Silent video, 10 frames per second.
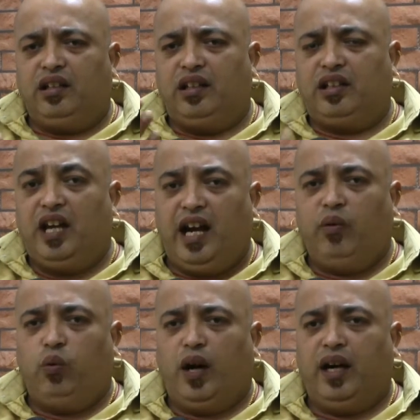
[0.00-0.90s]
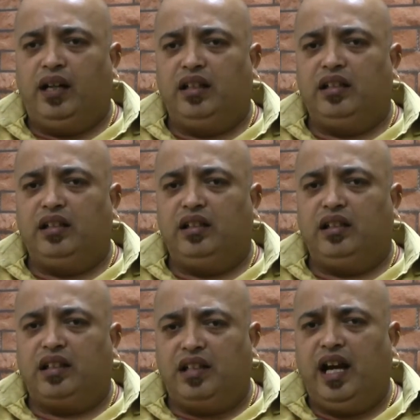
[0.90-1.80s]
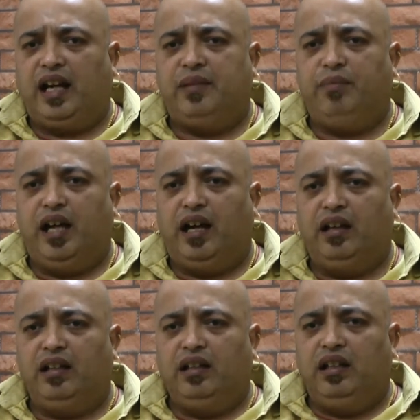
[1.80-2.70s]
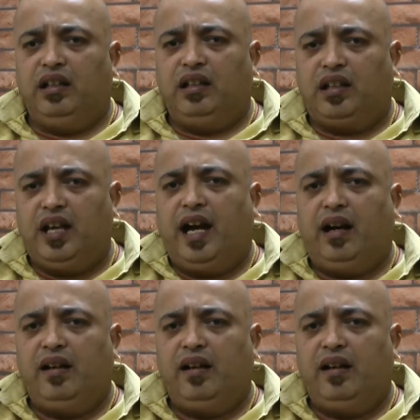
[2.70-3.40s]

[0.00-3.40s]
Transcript: कि क्या हुआ क्या की मिला क्या